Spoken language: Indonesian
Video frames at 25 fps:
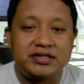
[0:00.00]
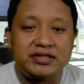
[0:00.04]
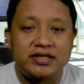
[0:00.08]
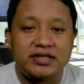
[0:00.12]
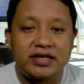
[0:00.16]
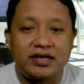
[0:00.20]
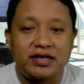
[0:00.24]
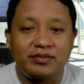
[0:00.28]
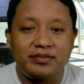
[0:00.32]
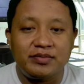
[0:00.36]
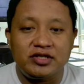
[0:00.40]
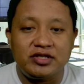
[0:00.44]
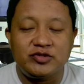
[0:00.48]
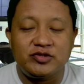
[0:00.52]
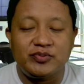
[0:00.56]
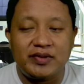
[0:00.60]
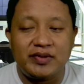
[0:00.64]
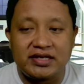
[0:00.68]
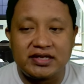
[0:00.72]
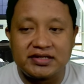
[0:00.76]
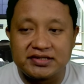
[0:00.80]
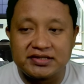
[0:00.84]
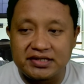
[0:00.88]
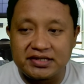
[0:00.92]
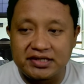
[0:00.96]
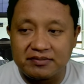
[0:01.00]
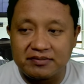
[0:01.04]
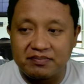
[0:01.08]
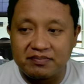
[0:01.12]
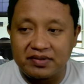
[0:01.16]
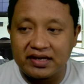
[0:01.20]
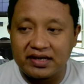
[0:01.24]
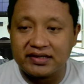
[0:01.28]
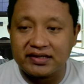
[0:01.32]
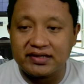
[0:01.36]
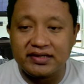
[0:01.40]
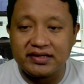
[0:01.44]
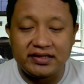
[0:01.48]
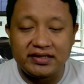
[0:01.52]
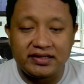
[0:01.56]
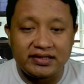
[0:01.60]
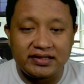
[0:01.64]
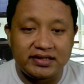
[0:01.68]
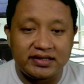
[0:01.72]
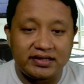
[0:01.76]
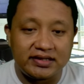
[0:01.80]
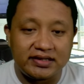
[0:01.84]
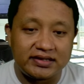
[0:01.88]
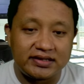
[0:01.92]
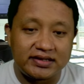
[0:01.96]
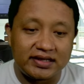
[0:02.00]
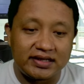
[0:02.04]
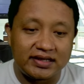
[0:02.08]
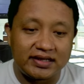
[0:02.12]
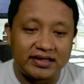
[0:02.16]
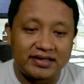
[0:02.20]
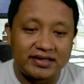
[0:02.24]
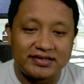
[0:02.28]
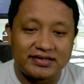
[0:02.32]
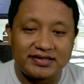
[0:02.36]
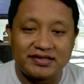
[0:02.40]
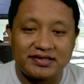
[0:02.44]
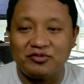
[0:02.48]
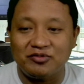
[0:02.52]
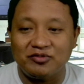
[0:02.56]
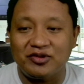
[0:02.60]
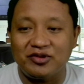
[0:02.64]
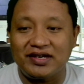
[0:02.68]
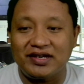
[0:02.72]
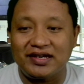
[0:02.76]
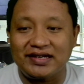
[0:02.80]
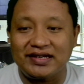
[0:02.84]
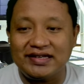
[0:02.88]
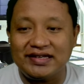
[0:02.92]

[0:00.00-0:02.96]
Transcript: salam inspirasi bagi kita semua.